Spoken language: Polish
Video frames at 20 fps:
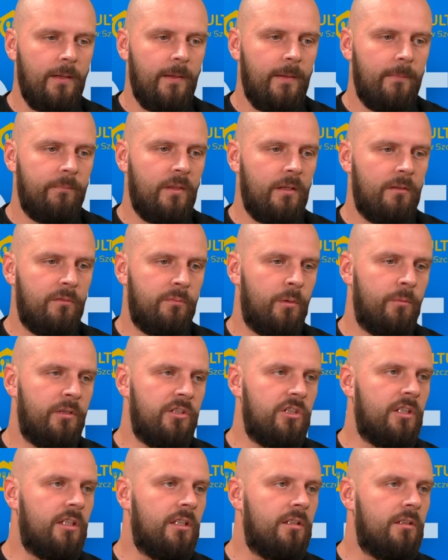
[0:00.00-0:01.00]
e, w
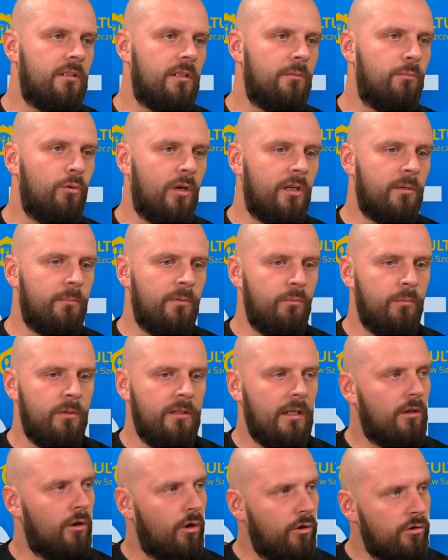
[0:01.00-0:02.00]
momencie, kiedy ten puchar byłby
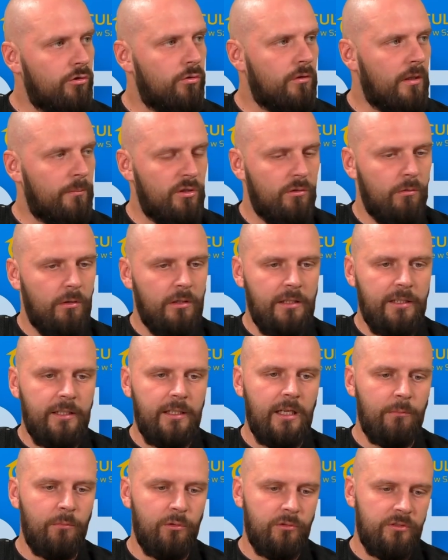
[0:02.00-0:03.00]
na końcu na przykład
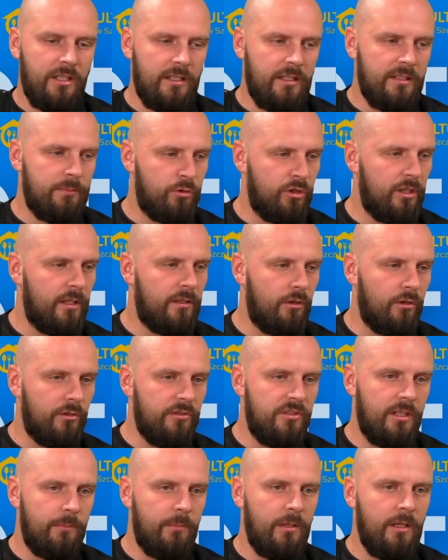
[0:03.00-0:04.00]
ligi albo zaraz przed
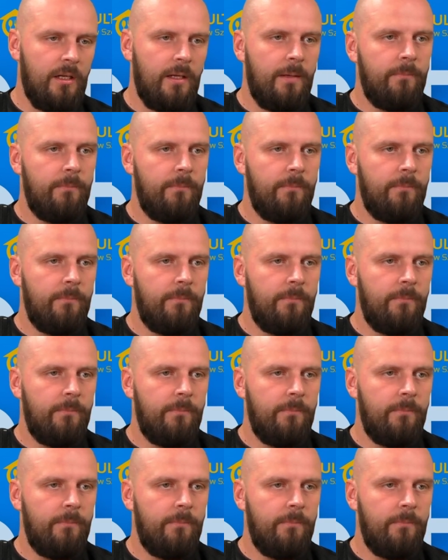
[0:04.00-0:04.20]
końcem,